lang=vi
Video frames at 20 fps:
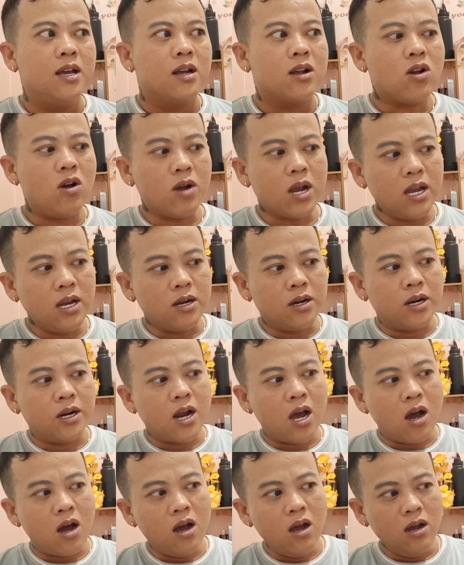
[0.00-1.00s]
có cái người
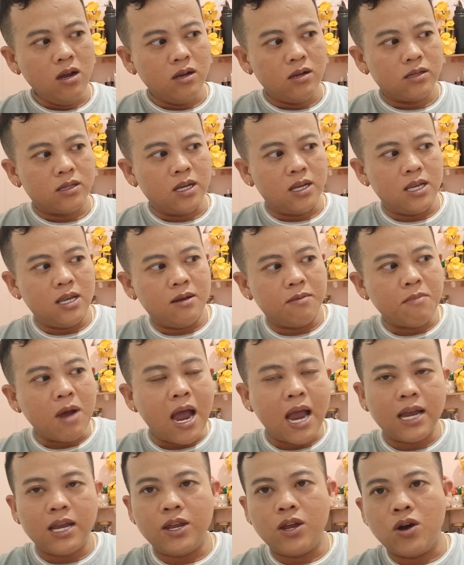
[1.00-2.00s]
đó tự nhiên
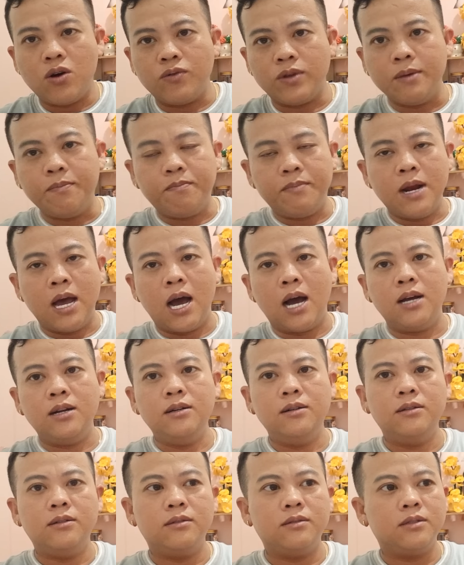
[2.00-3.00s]
bay vô giúp
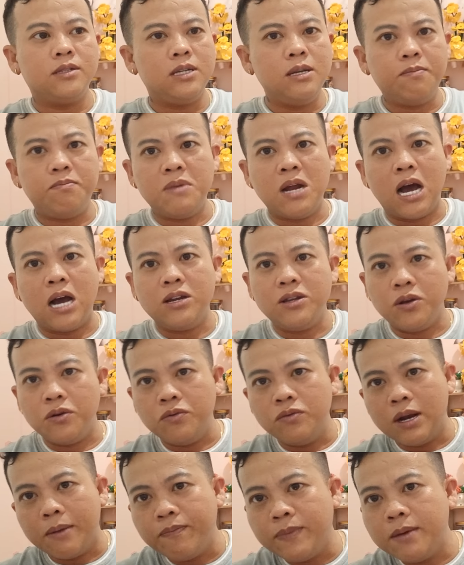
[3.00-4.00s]
đỡ giúp đỡ
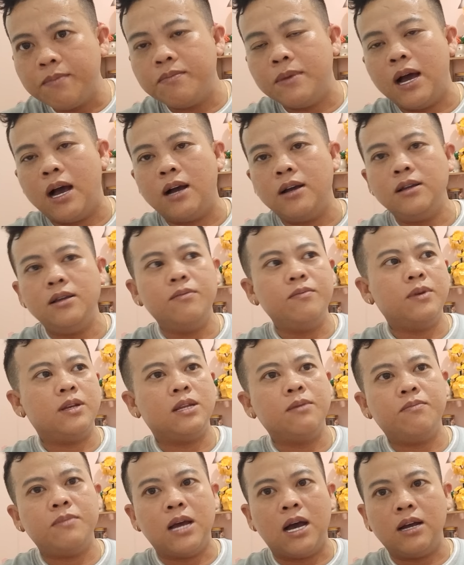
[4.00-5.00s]
dữ lắm giúp đỡ giúp mình
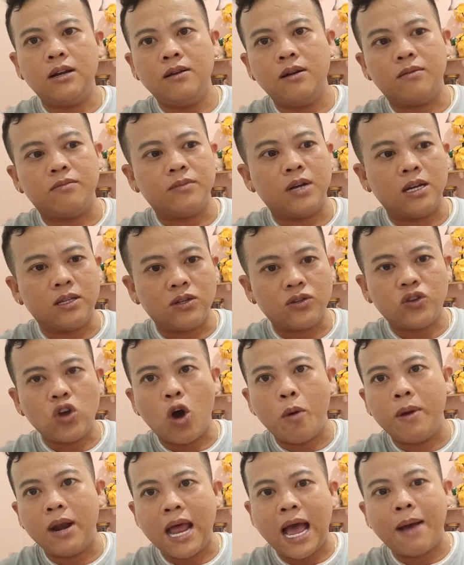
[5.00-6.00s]
giúp đỡ không ờ à, tao
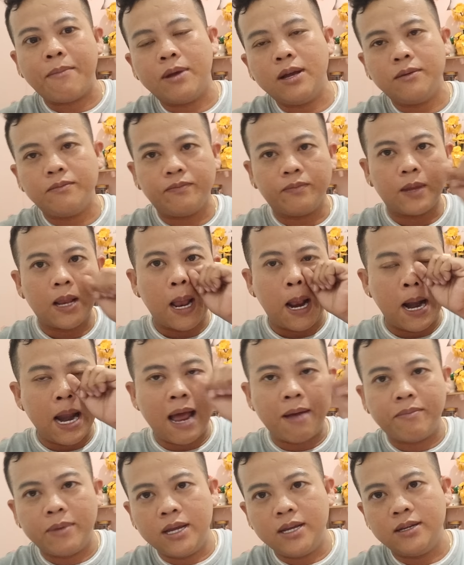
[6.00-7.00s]
cho mày làm đó
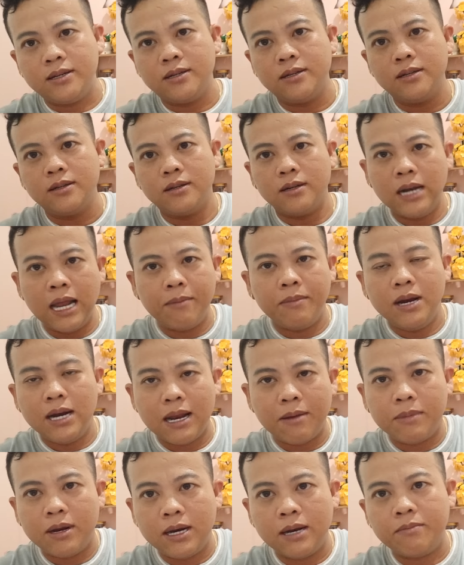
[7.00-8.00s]
làm đi làm đi
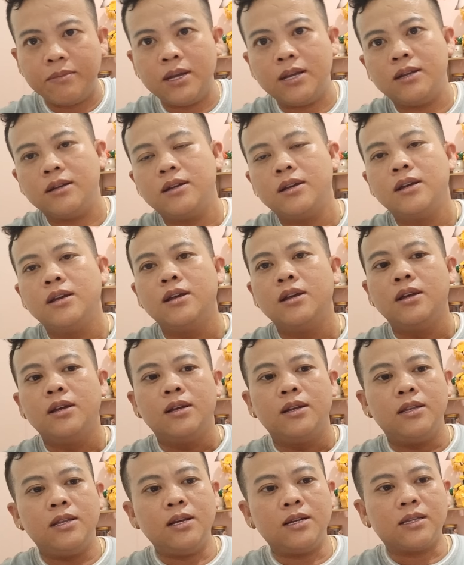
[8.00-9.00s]
làm đi làm đi
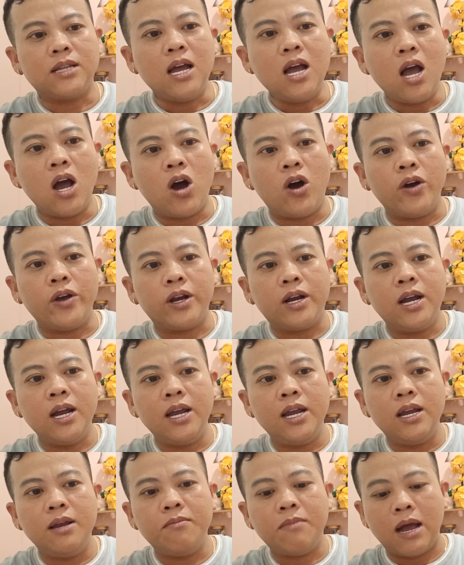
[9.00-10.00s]
nhưng tới hồi
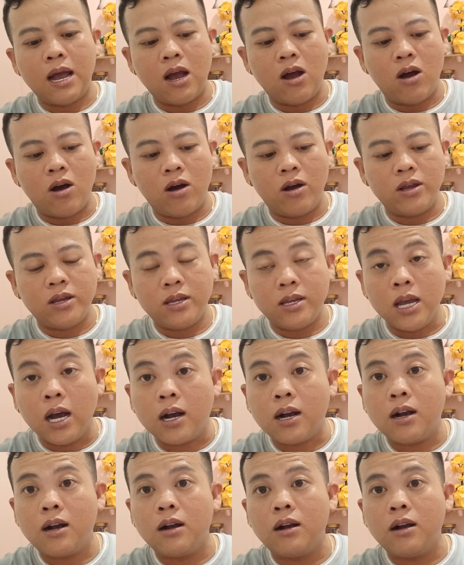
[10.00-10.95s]
khi mà họ giật